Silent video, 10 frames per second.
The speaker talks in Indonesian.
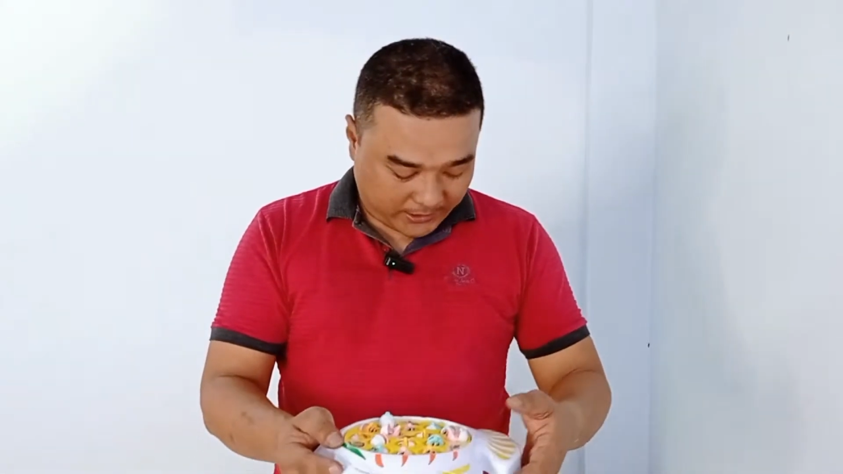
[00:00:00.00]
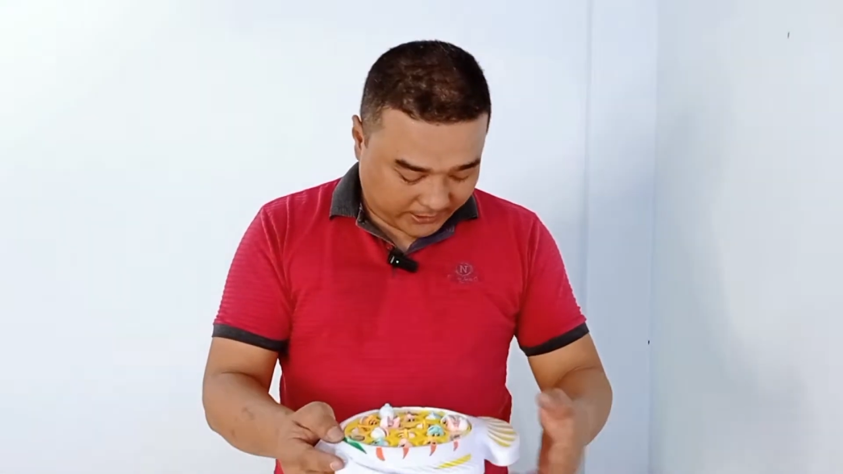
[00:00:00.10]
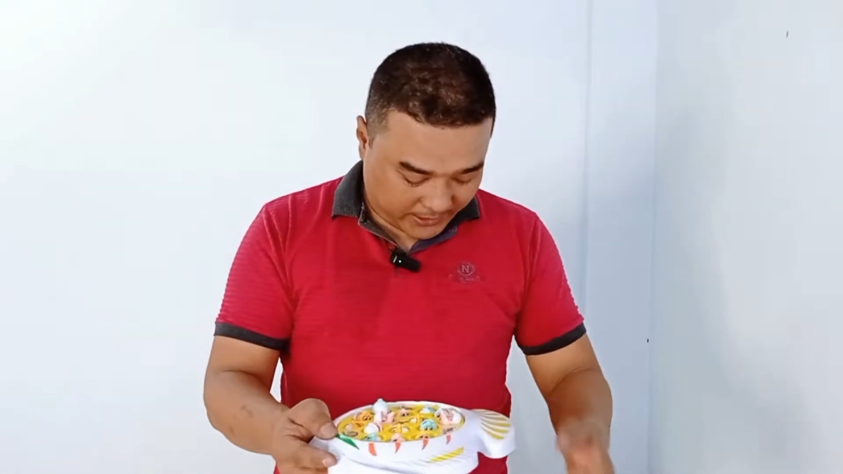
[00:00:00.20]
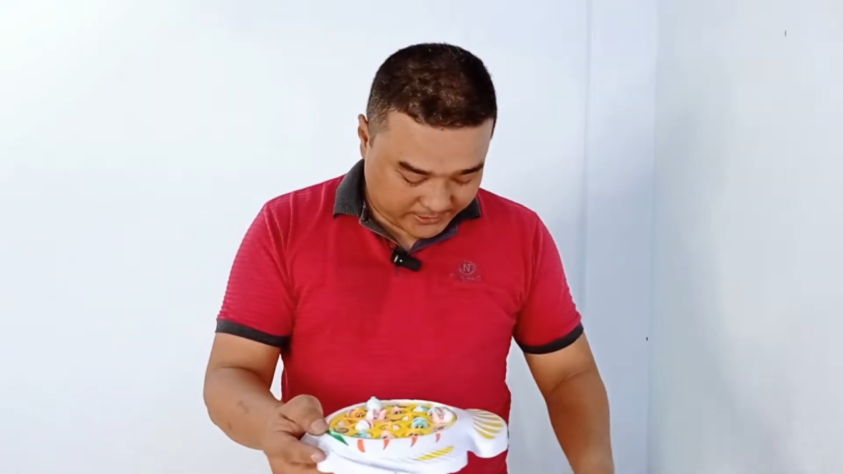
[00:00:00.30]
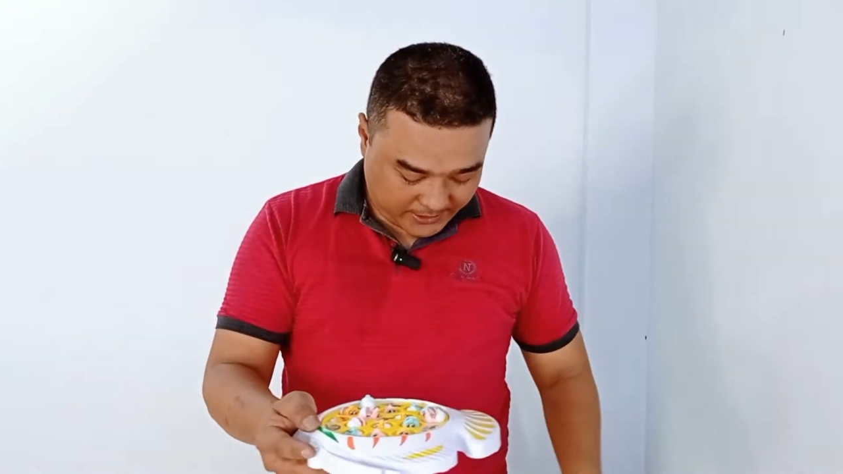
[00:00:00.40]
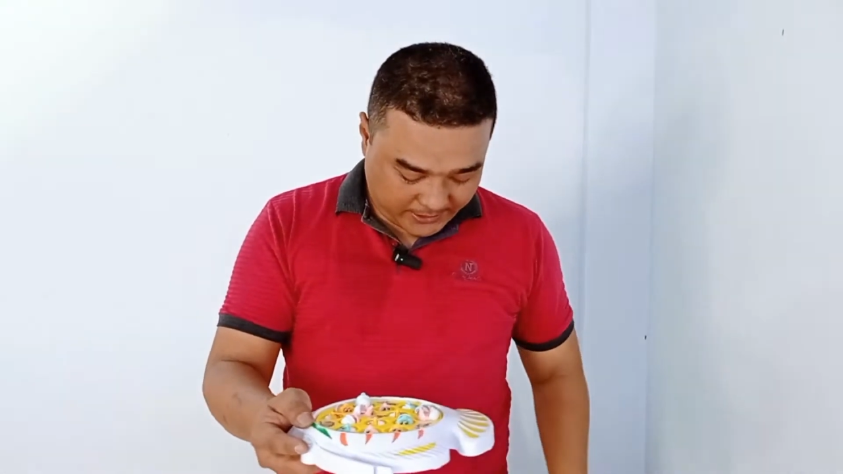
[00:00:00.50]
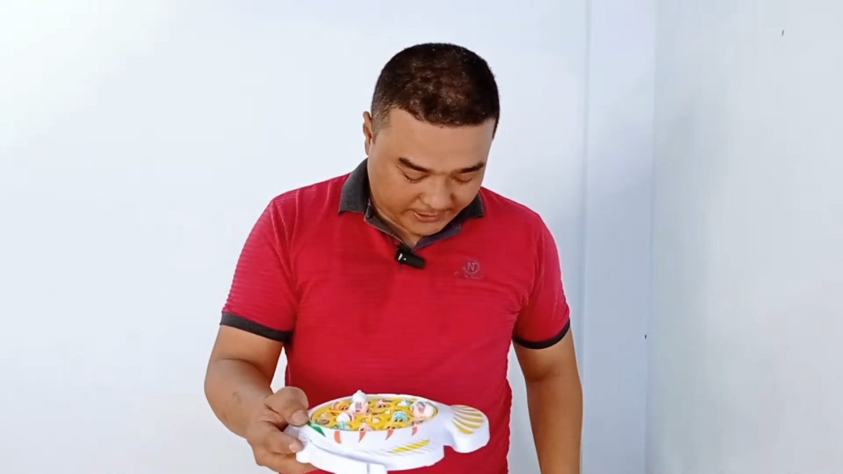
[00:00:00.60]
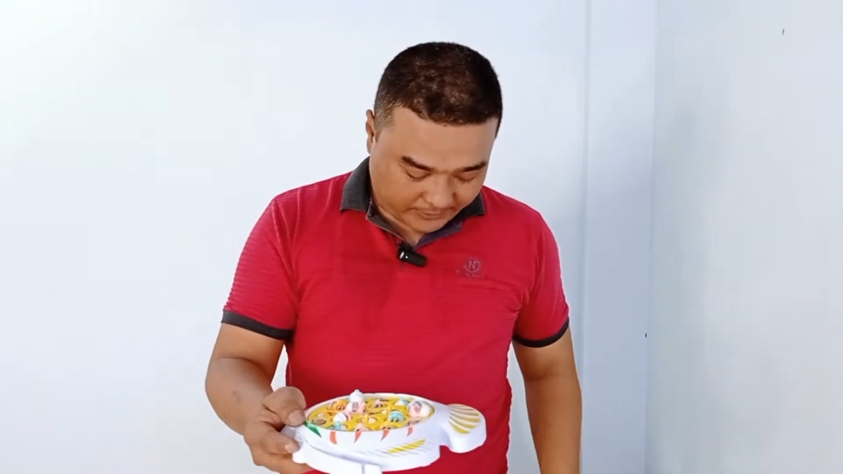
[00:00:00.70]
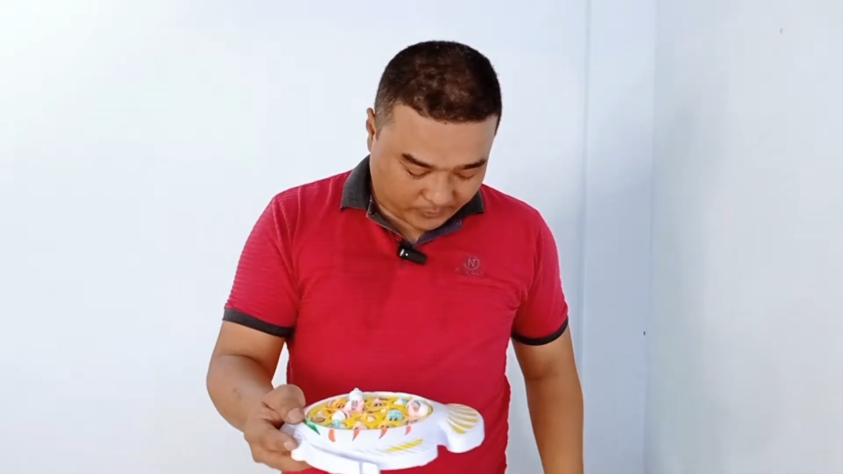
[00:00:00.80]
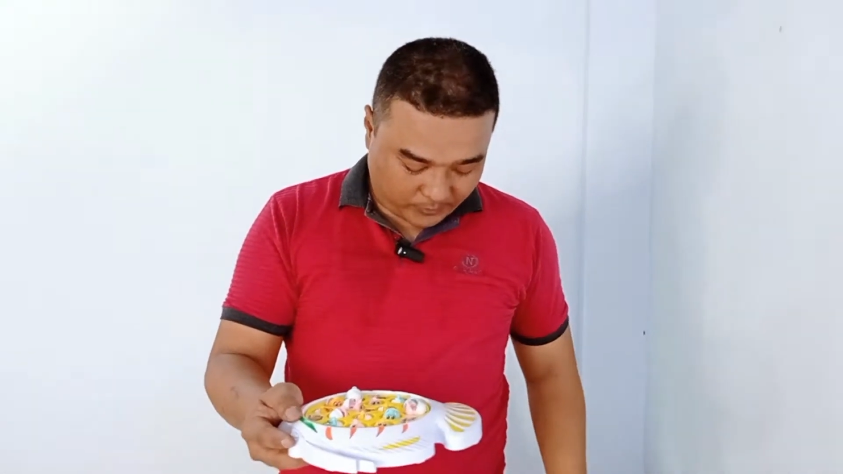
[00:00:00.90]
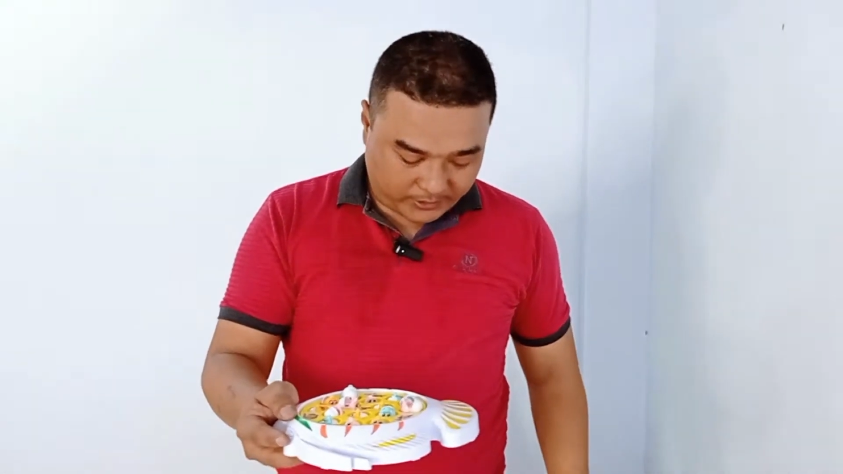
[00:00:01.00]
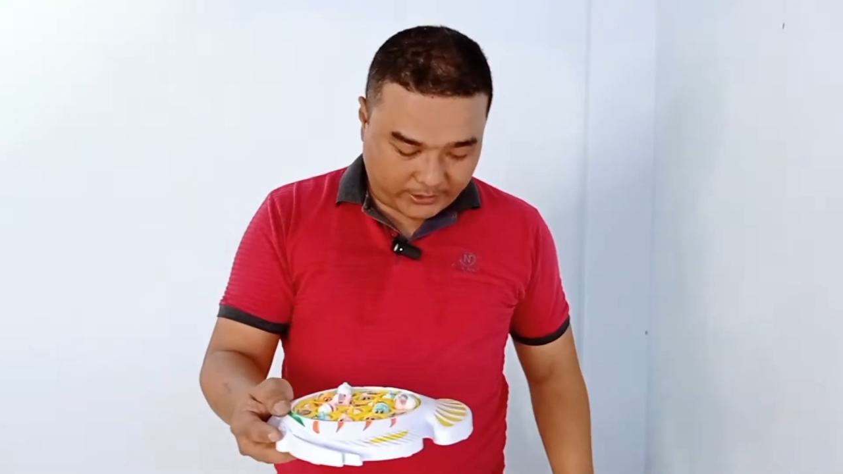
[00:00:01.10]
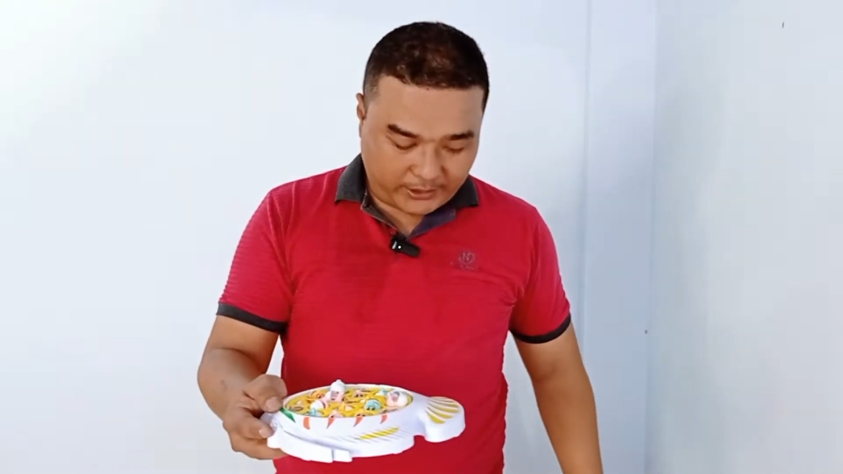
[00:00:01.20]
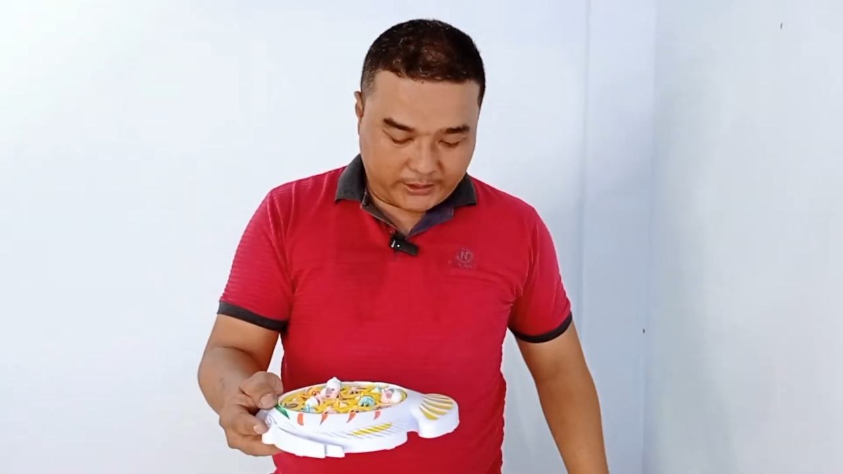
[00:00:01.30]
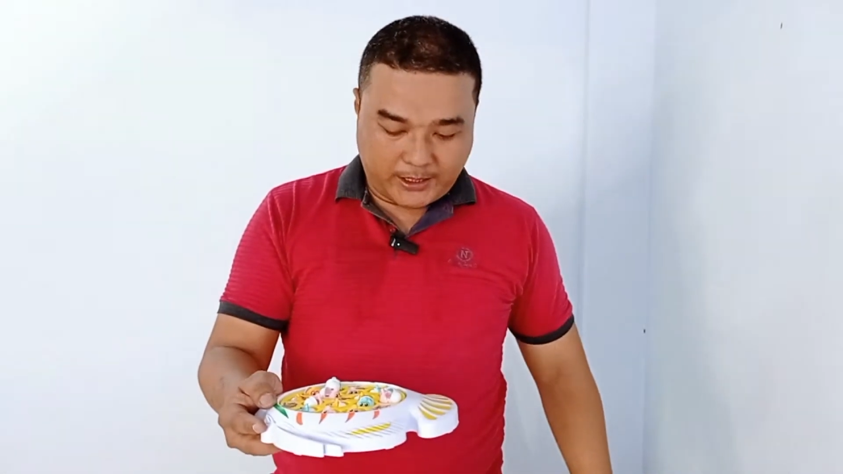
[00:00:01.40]
harganya itu
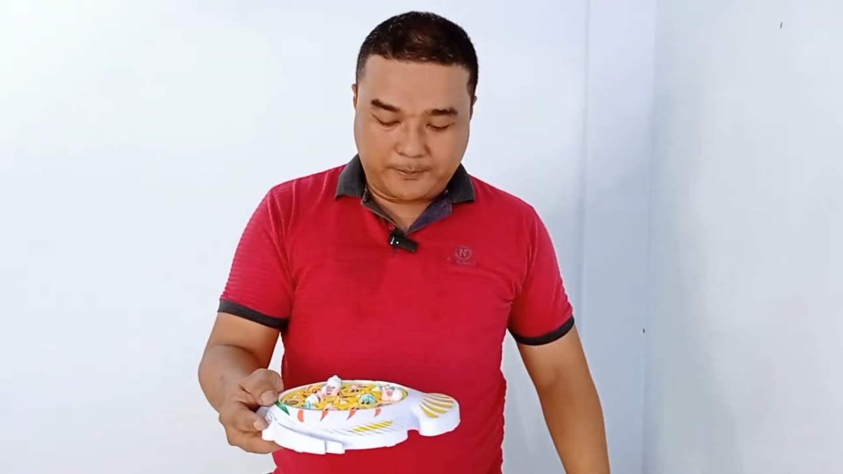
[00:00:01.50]
di